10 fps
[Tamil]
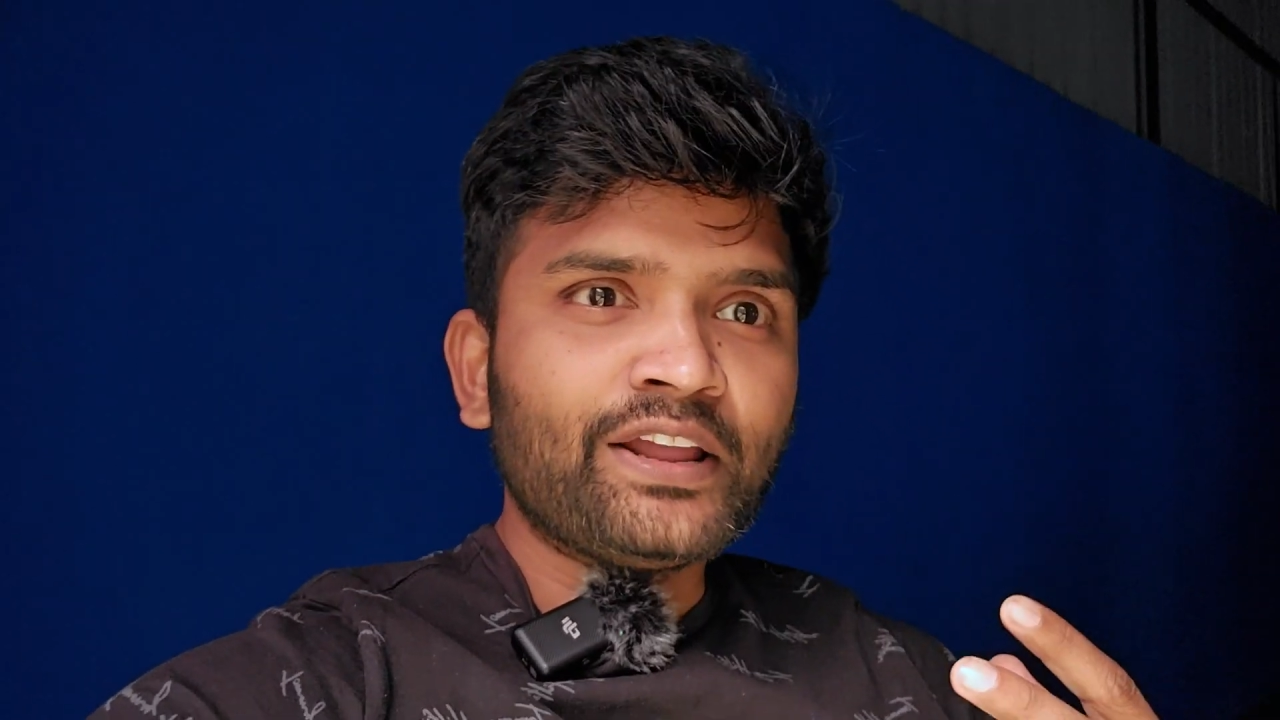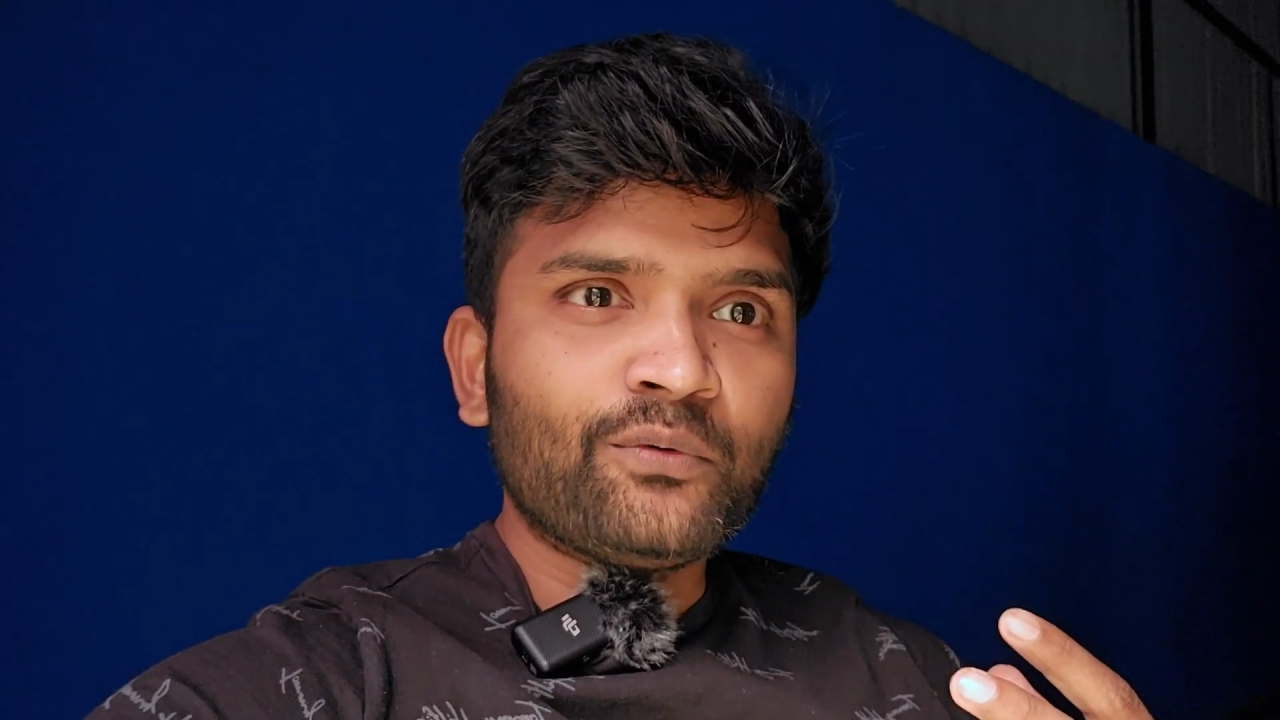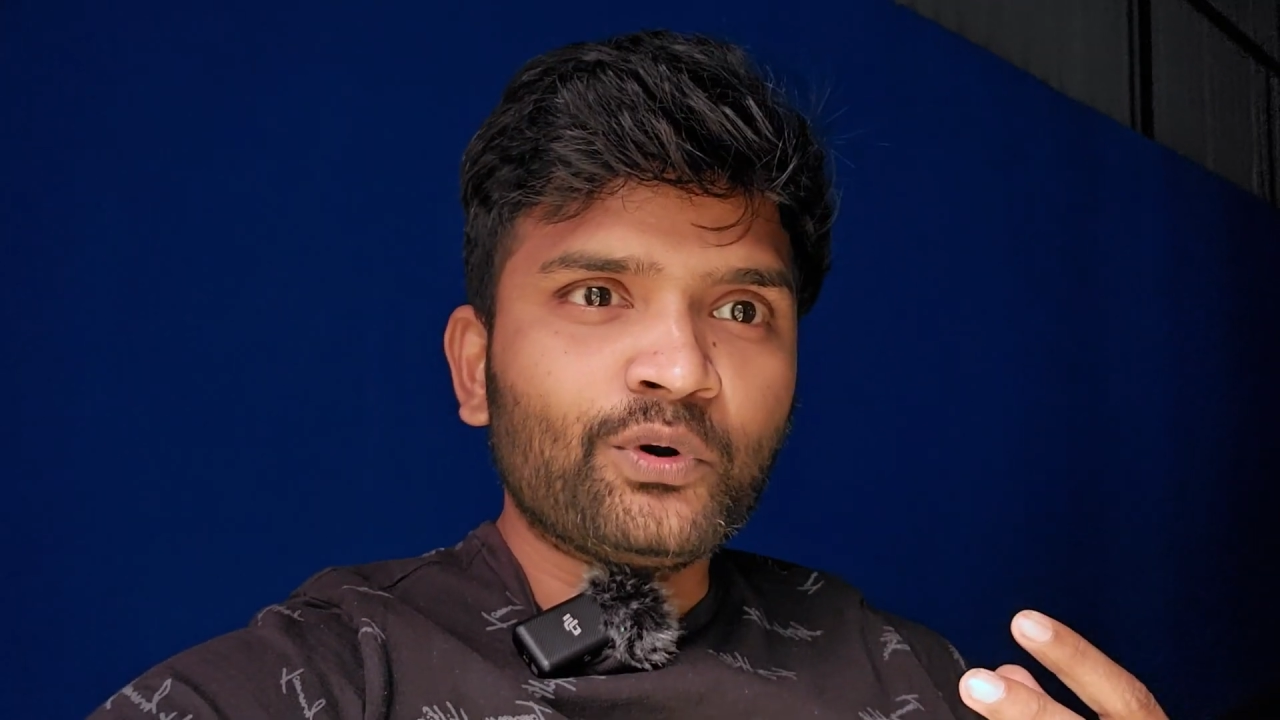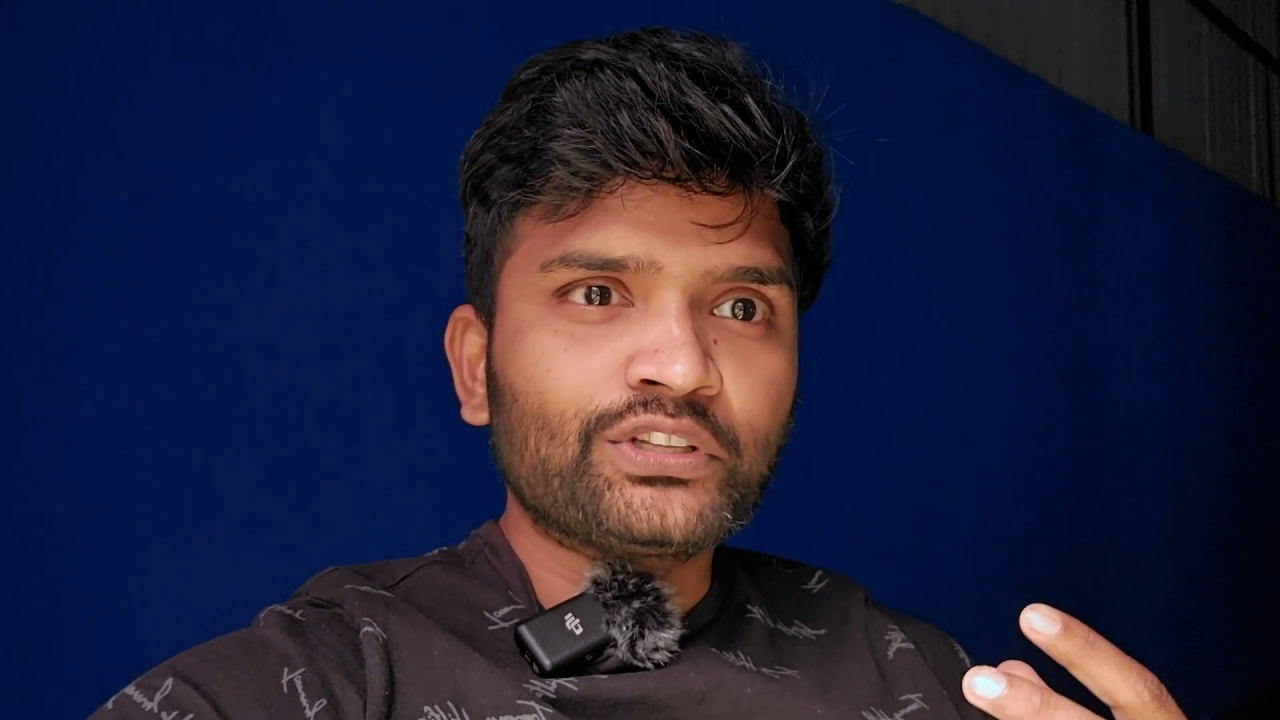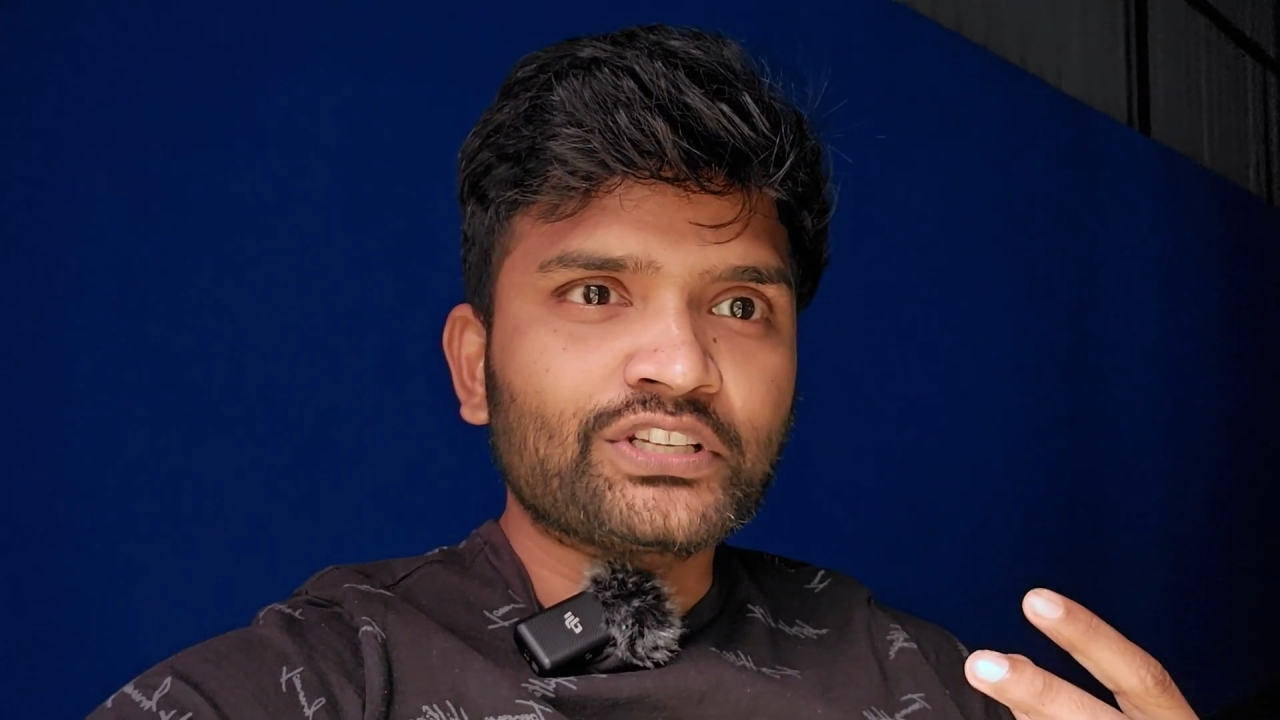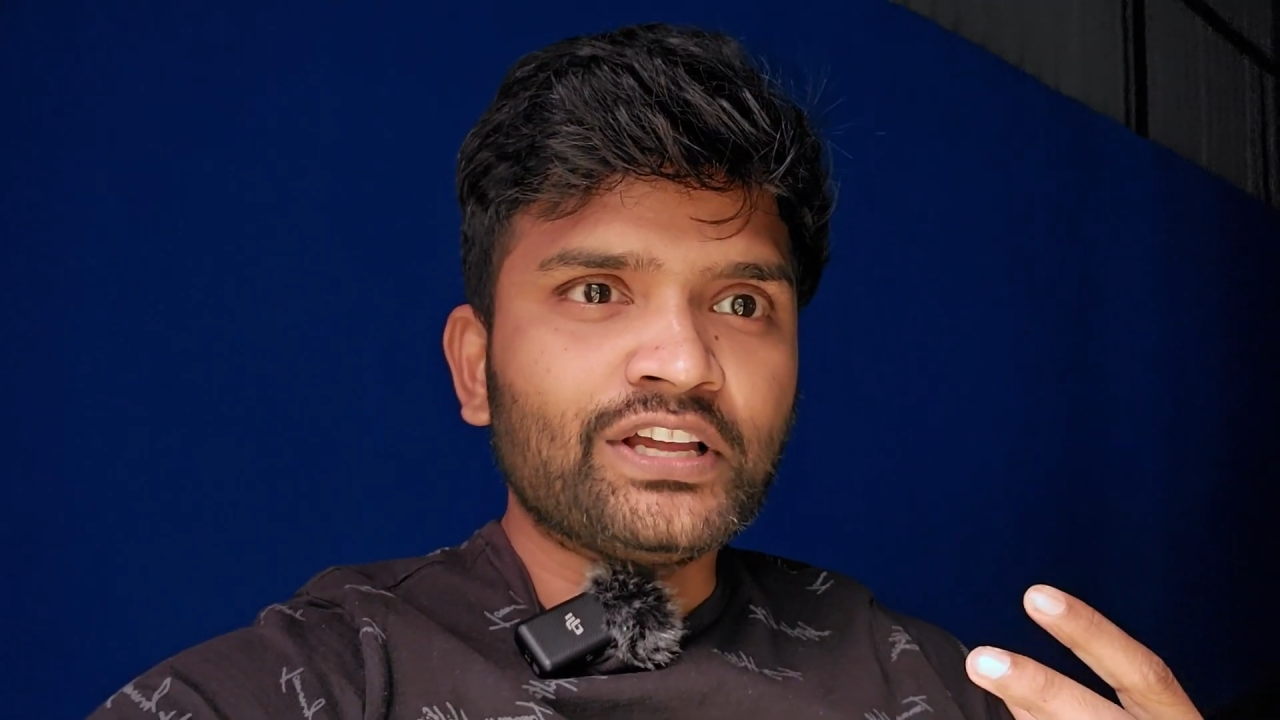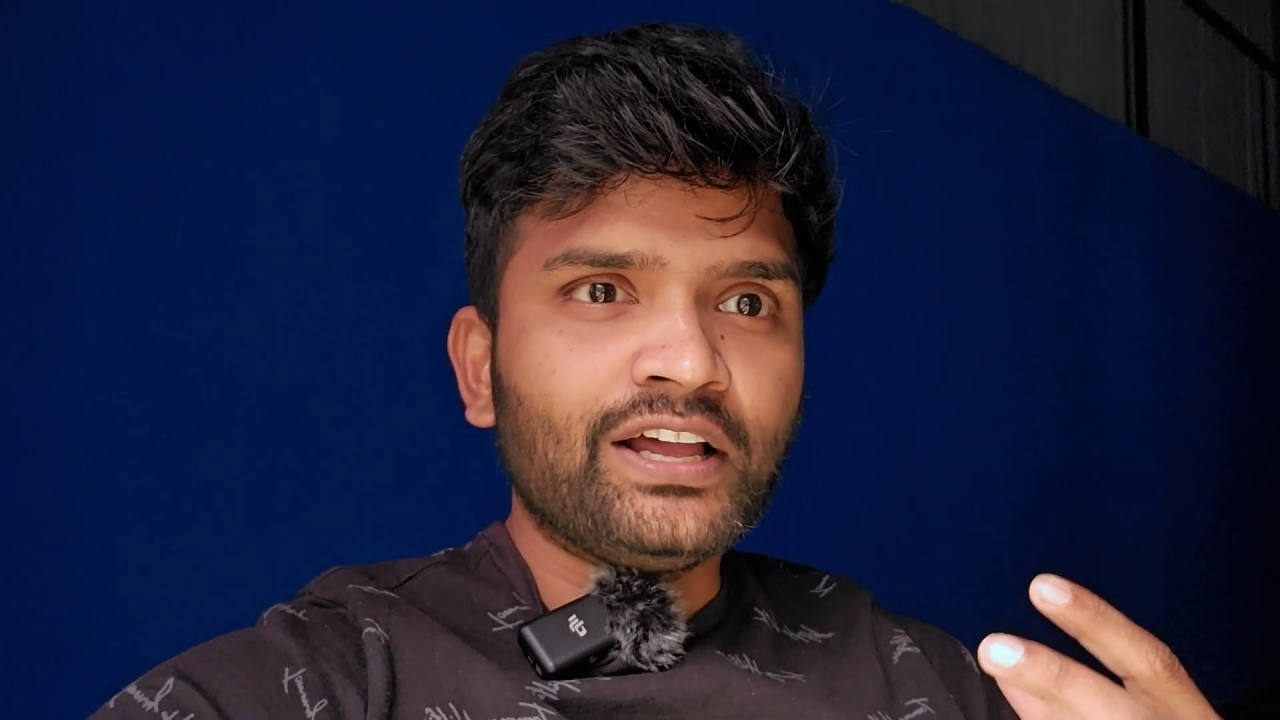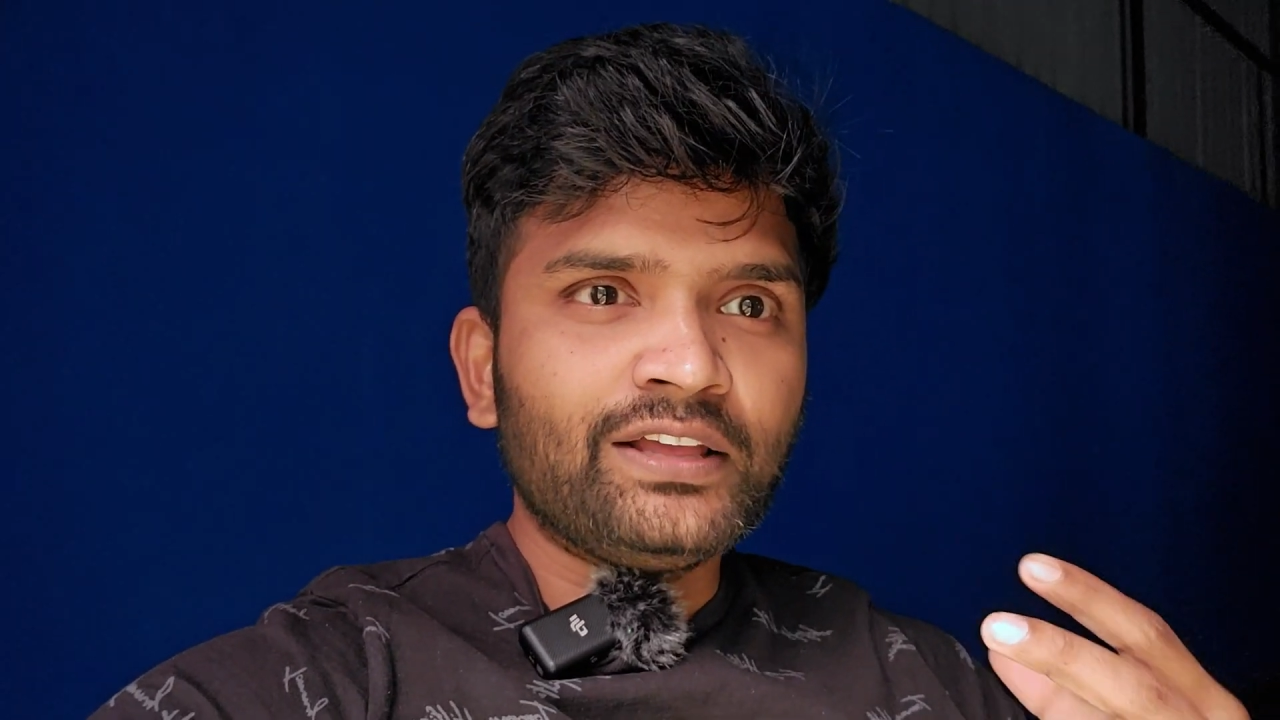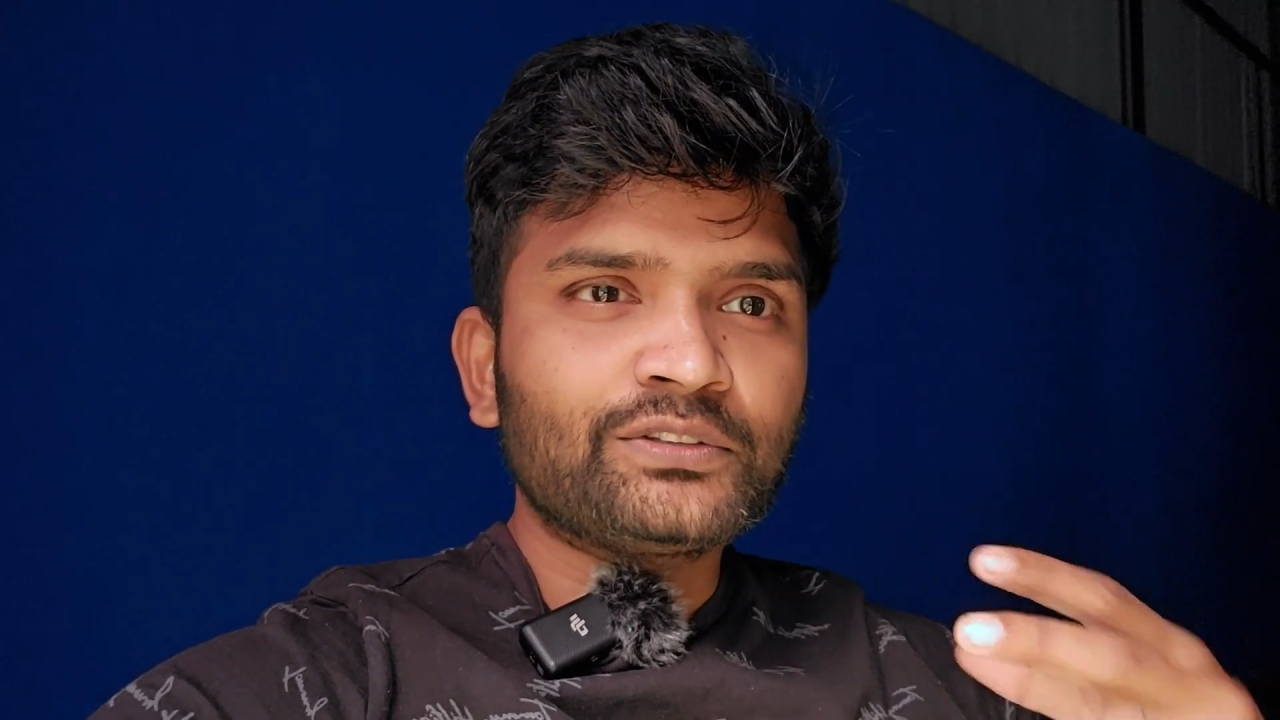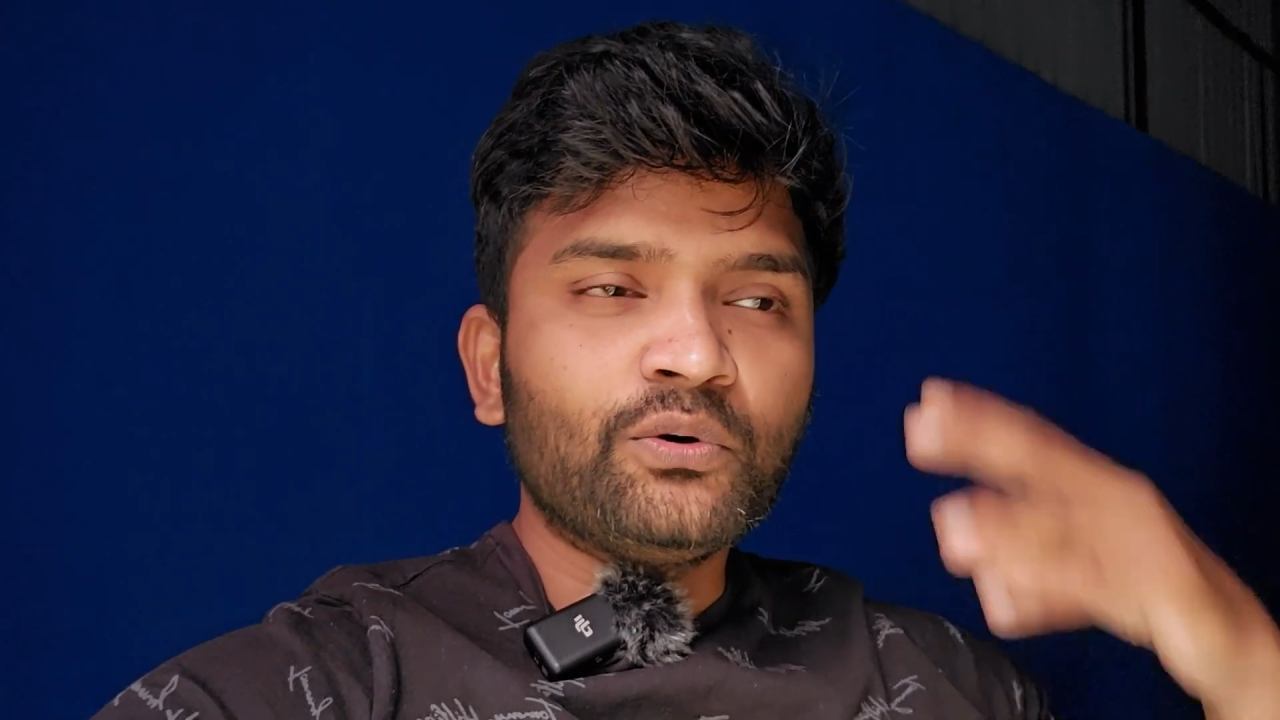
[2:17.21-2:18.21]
என்ன ஓடுச்சுன்னா